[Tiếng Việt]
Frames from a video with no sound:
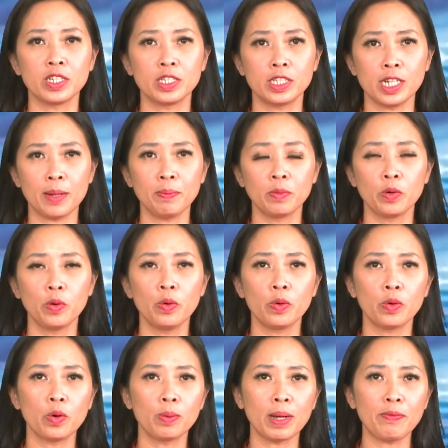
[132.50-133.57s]
35%
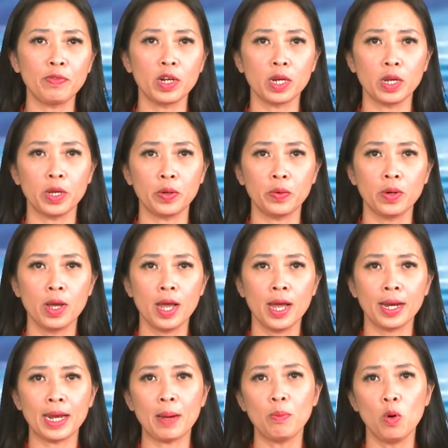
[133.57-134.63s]
nguồn cung cấp vật liệu,
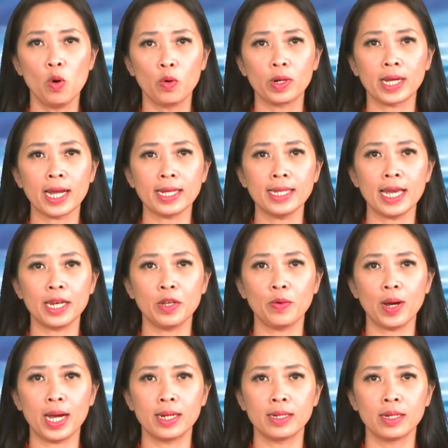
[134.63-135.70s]
đã buộc các nhà điều
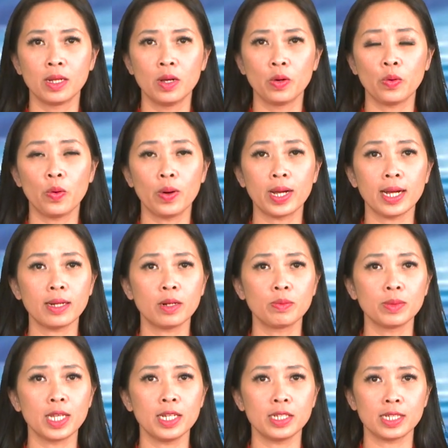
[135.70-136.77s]
hành của các
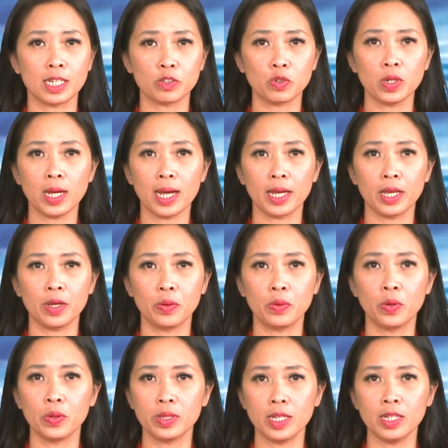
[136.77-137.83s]
công ty sản xuất hàng hiệu
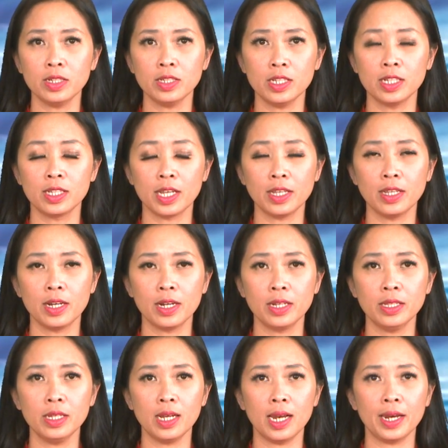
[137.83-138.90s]
nổi tiếng trên thế
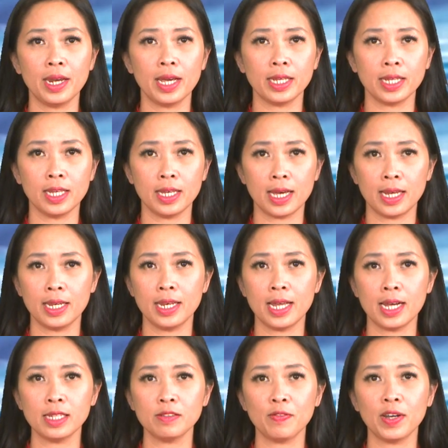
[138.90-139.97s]
giới như là Nike,
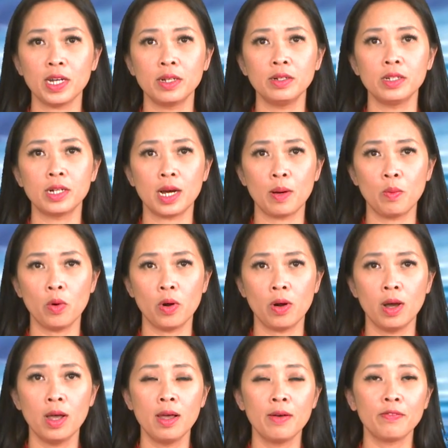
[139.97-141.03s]
Adidas và Under
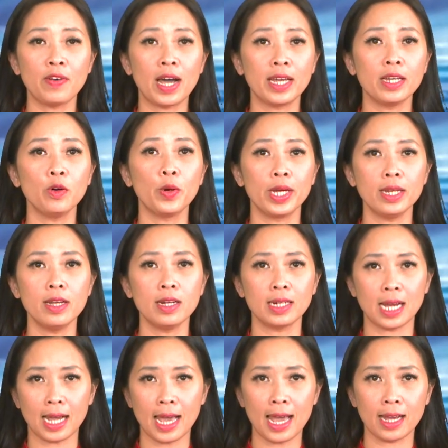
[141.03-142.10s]
Armour phải hủy đơn
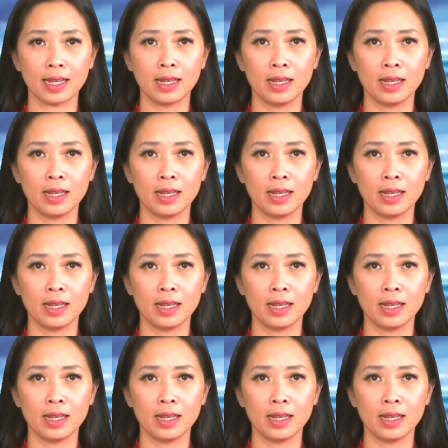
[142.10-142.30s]
đặt hàng.